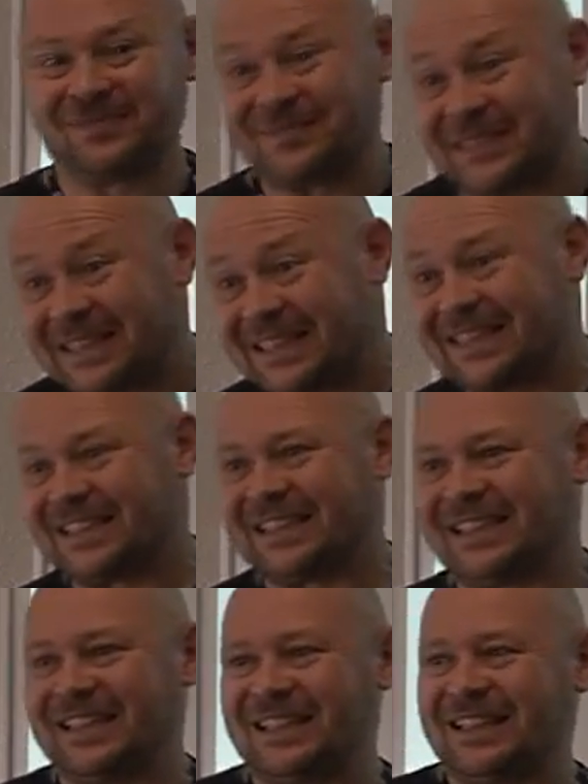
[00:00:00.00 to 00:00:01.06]
Ce
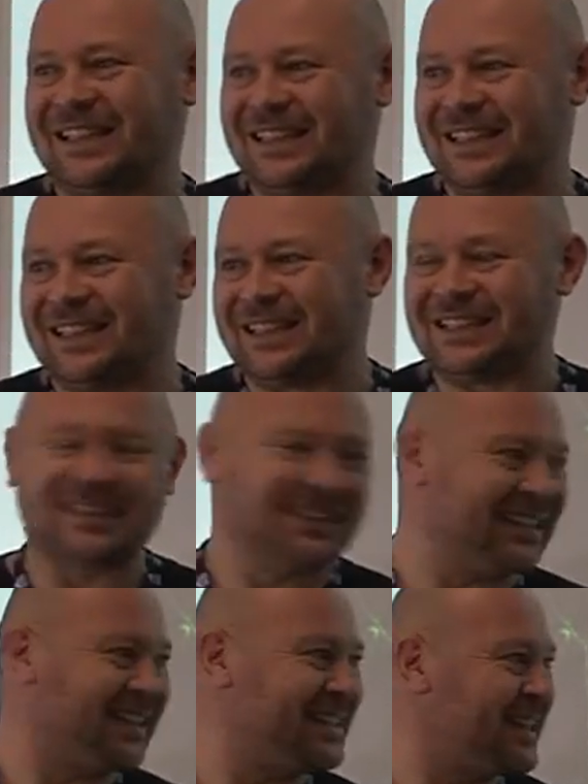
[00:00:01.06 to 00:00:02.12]
qui
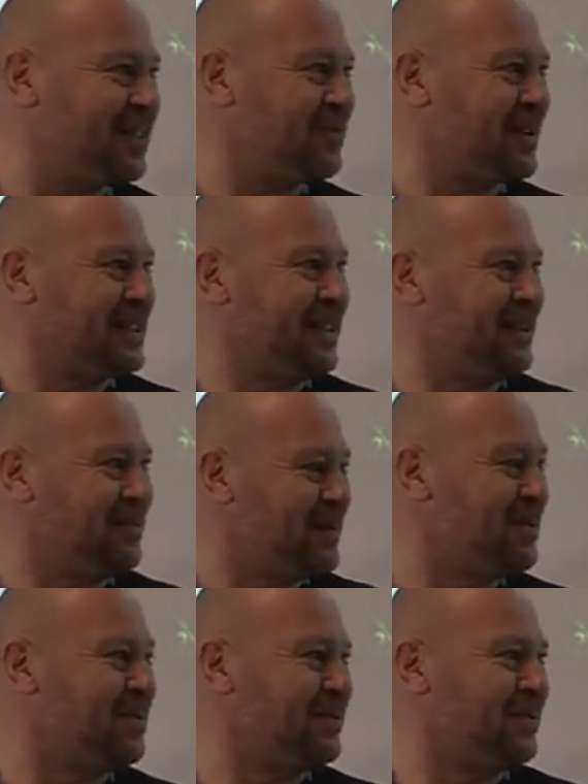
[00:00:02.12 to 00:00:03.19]
risquer de coincer.
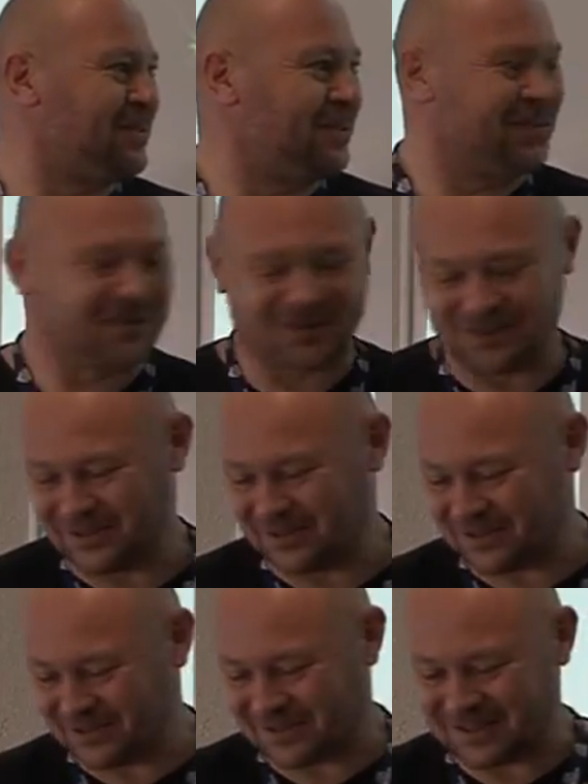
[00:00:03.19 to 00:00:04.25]
Mais bon, euh,
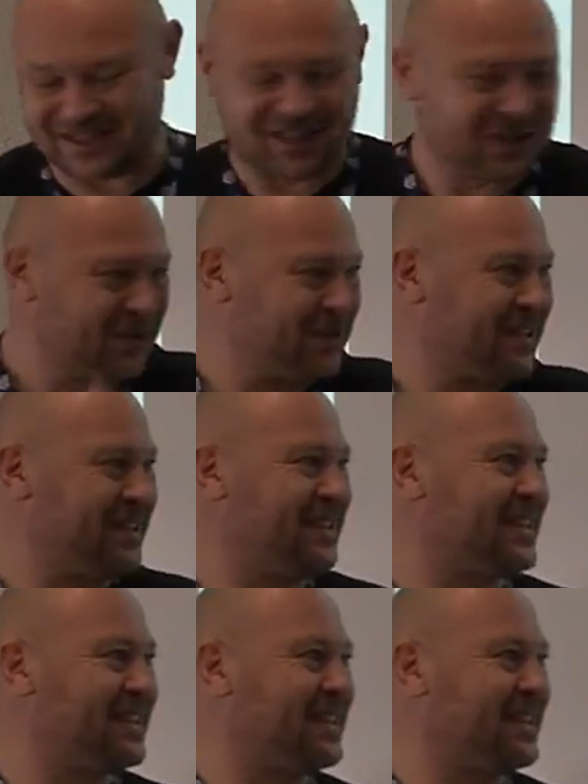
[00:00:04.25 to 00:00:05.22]
c'est des choses qui,